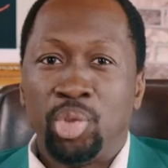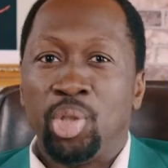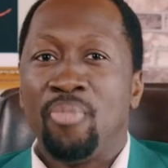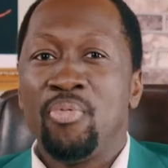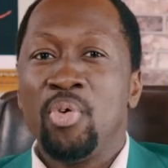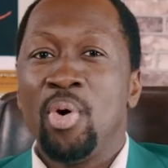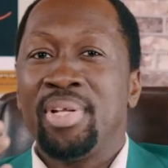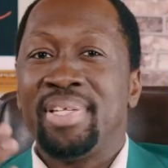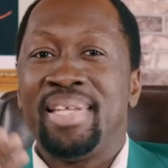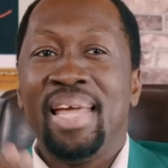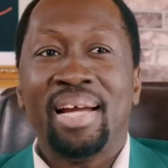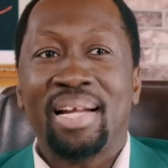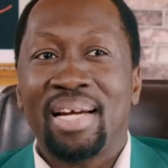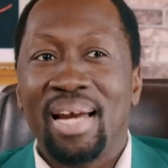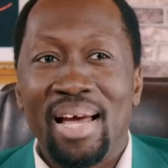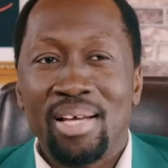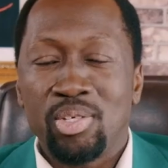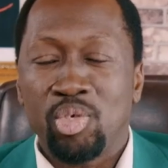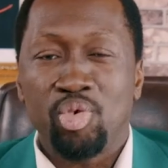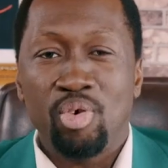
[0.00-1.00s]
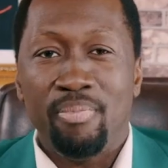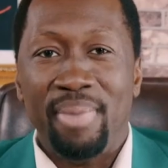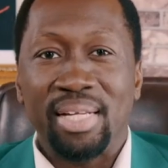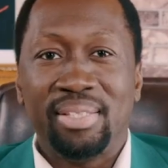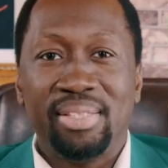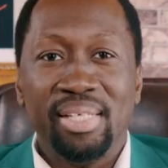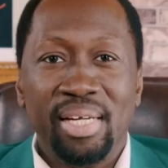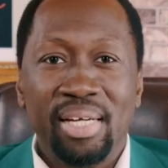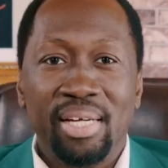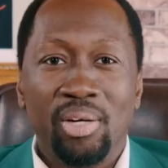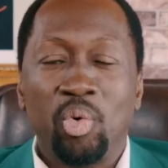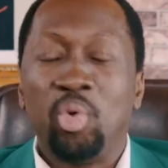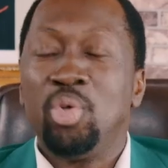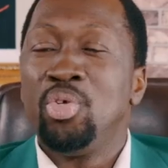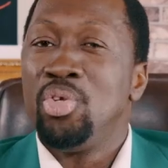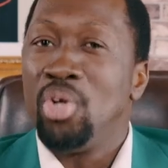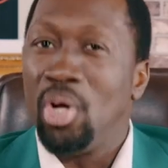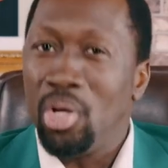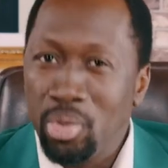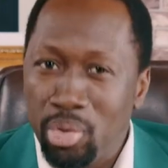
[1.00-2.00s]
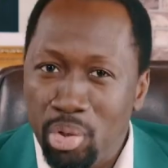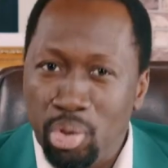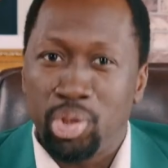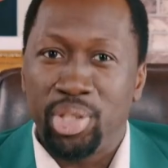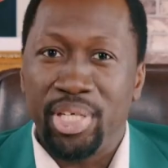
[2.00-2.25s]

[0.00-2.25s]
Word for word: Je vous le déclare ce matin au nom de